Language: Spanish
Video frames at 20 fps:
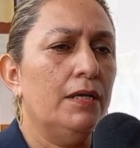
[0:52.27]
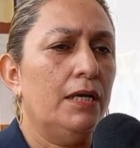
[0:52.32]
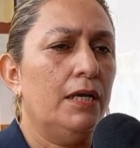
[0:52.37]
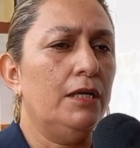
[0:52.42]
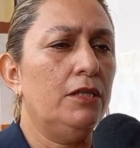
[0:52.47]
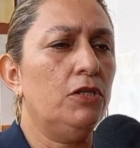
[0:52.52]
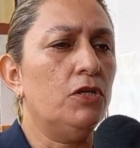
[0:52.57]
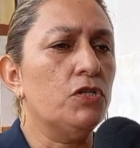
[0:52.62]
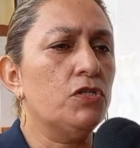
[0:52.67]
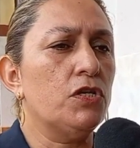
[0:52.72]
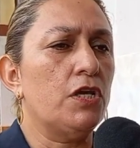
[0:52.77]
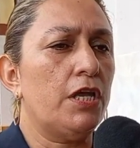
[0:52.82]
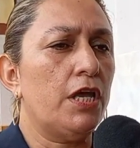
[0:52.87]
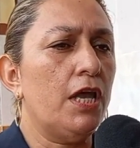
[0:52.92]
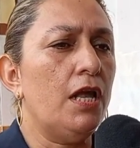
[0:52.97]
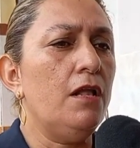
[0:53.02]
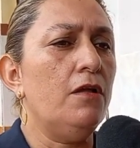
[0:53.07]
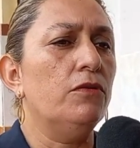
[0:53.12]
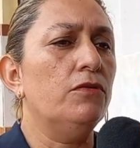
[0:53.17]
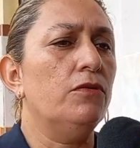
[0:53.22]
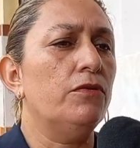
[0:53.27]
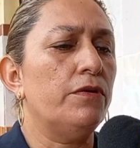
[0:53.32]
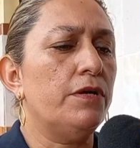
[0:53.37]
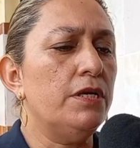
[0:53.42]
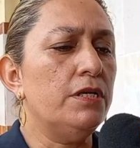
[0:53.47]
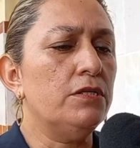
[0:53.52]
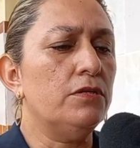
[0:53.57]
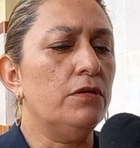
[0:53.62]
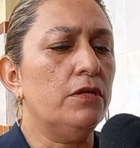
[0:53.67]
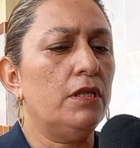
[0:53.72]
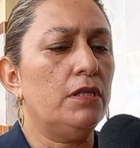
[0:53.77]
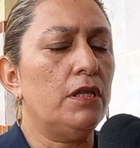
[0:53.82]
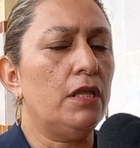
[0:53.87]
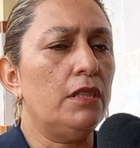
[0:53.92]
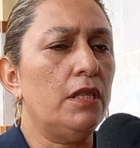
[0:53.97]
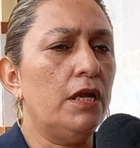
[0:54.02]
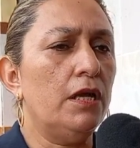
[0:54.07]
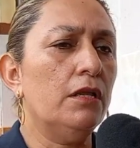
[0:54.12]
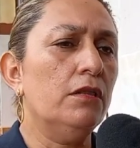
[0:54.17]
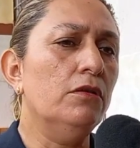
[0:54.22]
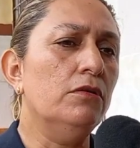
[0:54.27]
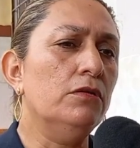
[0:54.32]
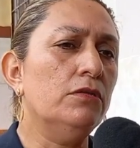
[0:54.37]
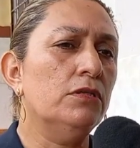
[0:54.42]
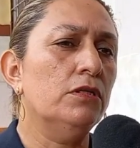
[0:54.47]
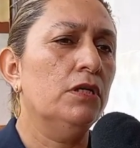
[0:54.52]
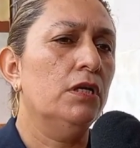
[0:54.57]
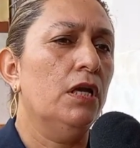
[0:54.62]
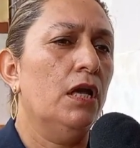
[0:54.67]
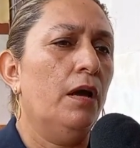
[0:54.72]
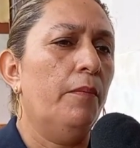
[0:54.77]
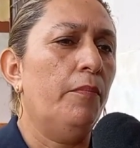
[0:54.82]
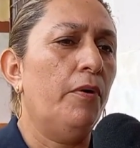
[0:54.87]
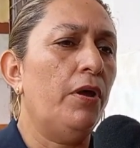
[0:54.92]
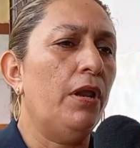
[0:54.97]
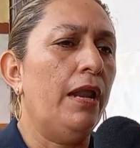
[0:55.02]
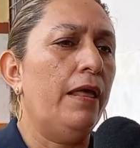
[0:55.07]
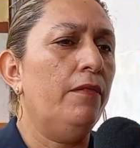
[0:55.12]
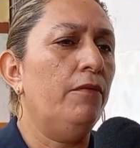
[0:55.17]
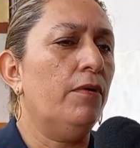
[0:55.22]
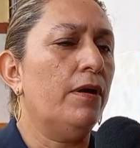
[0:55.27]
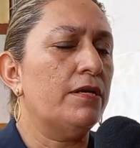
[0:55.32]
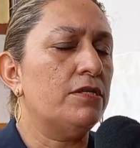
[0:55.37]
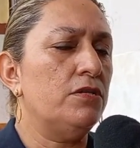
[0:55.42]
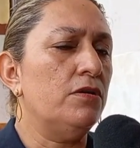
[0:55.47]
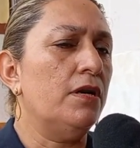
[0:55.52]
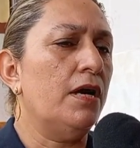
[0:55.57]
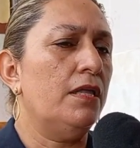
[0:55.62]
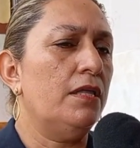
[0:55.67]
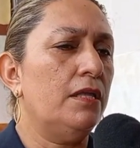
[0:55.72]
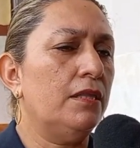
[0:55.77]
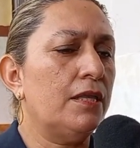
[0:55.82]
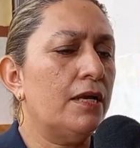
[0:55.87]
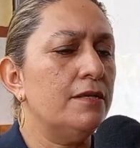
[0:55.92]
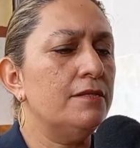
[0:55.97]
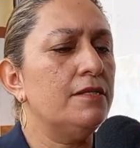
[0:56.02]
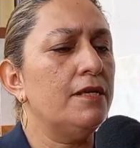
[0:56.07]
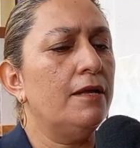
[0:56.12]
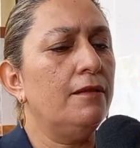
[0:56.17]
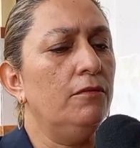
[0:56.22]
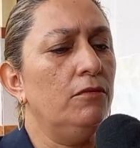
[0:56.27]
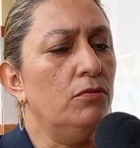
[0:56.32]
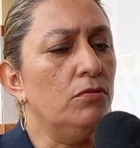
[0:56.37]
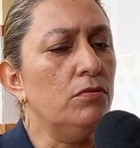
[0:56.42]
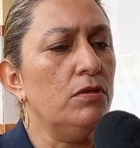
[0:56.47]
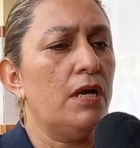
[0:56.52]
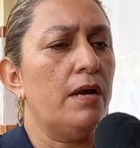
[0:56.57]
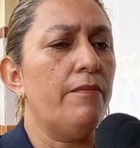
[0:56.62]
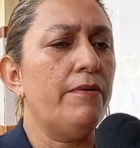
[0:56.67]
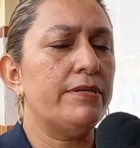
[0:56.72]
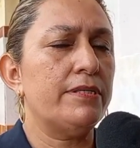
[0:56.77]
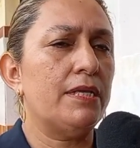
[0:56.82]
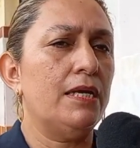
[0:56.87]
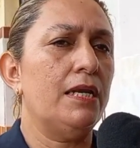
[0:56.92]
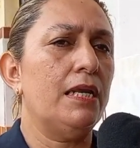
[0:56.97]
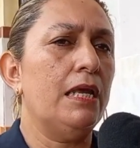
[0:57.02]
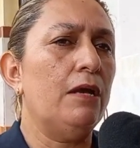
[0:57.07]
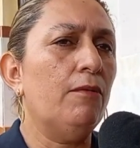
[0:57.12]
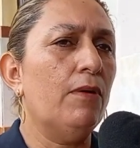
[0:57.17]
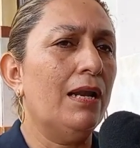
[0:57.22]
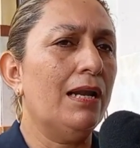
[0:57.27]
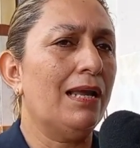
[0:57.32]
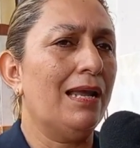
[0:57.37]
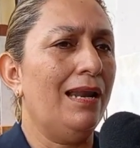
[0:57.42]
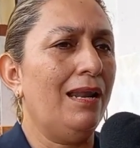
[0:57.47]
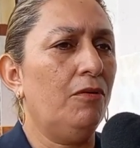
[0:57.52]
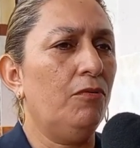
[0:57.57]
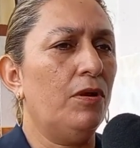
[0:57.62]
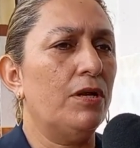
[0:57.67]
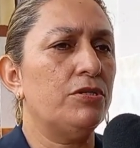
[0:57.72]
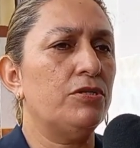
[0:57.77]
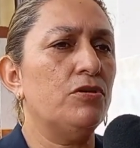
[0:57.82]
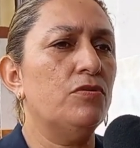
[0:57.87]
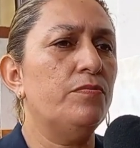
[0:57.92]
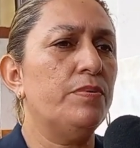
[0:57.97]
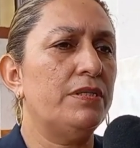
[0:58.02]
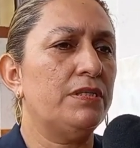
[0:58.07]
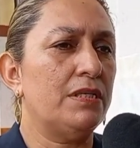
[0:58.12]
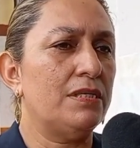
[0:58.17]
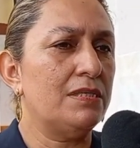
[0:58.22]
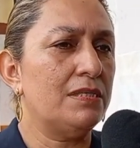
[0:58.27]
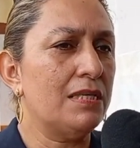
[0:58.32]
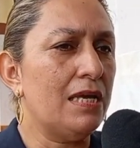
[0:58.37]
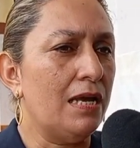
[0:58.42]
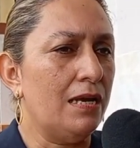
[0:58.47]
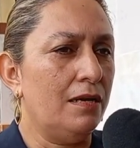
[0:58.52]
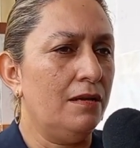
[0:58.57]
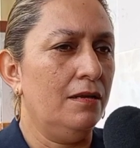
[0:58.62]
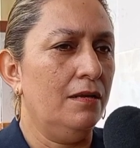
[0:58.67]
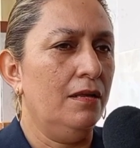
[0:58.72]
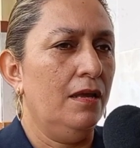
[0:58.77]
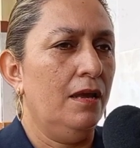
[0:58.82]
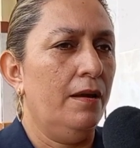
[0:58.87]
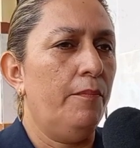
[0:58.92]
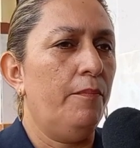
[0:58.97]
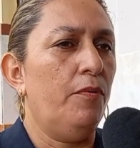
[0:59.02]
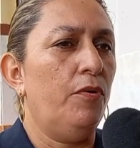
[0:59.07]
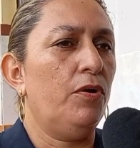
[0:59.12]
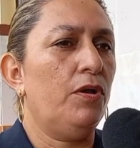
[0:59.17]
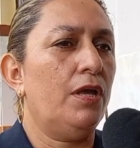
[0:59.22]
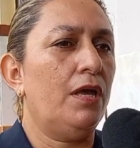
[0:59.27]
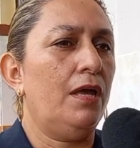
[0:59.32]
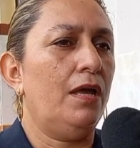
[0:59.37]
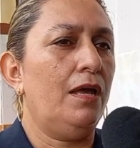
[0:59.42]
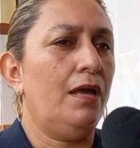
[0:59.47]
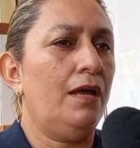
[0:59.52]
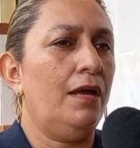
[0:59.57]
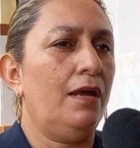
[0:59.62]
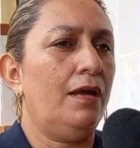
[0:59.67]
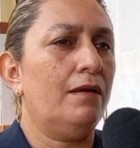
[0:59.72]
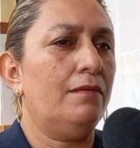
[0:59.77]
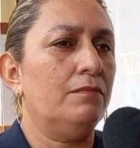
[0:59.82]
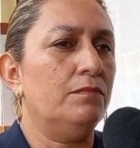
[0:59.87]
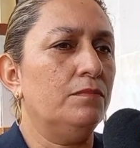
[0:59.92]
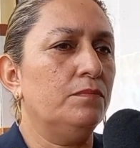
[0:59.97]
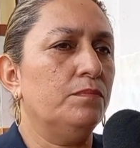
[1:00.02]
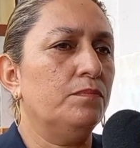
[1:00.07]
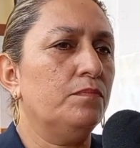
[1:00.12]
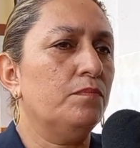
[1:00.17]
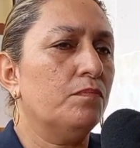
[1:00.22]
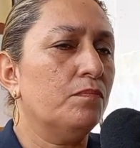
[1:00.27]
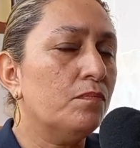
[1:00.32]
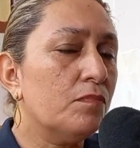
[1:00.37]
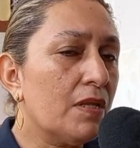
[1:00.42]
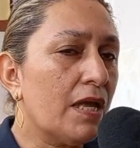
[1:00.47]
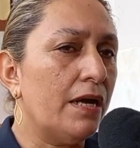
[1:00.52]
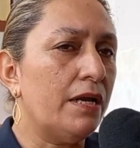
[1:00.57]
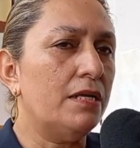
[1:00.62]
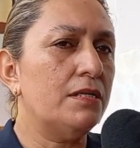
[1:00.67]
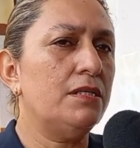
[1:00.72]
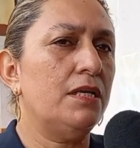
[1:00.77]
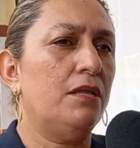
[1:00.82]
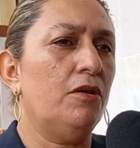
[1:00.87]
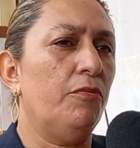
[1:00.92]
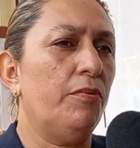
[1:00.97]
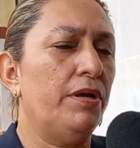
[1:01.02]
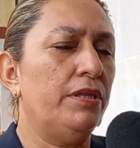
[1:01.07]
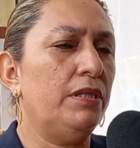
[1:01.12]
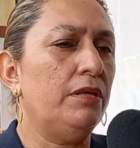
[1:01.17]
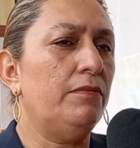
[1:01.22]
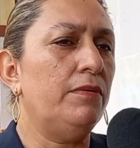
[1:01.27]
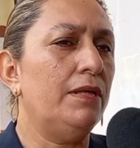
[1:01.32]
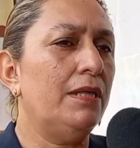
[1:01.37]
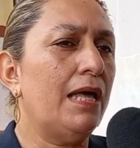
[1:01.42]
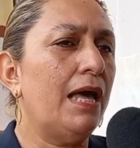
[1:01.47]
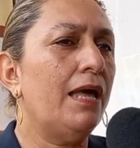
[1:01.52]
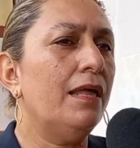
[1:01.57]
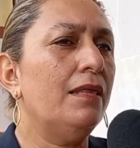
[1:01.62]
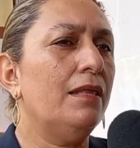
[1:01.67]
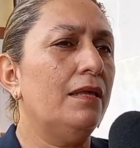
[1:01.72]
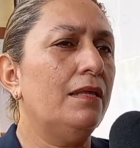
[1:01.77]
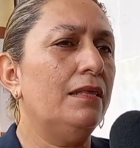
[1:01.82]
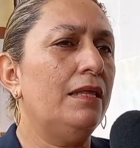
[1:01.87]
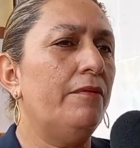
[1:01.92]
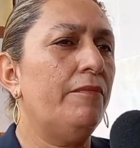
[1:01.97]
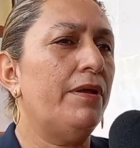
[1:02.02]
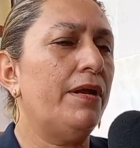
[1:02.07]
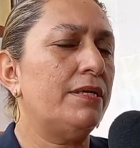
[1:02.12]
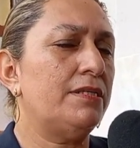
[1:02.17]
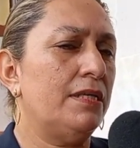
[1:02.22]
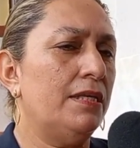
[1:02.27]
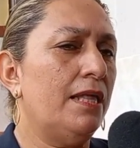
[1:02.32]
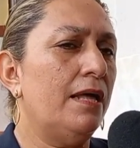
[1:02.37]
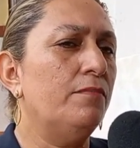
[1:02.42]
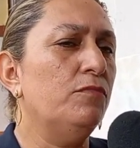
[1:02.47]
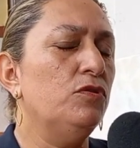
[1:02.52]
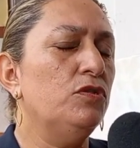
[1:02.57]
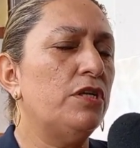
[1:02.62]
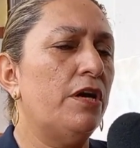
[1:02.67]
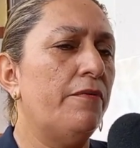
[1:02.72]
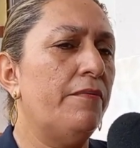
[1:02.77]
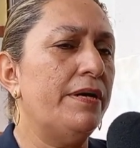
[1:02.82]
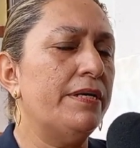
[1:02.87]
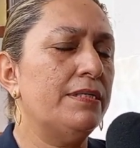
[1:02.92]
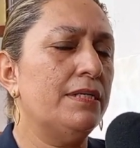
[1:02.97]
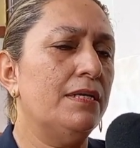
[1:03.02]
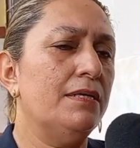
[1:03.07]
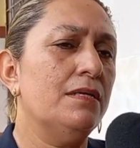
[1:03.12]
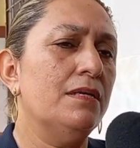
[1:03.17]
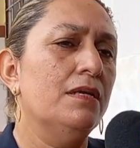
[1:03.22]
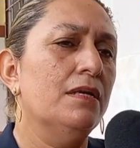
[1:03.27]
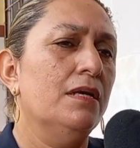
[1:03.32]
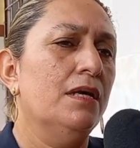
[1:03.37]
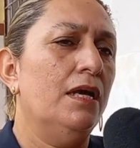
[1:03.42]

Entonces ello nos hizo detenernos, pues la educación a distancia nunca va a ser igual que la educación presencial porque mm, carece de objetividad, de veracidad muchas veces.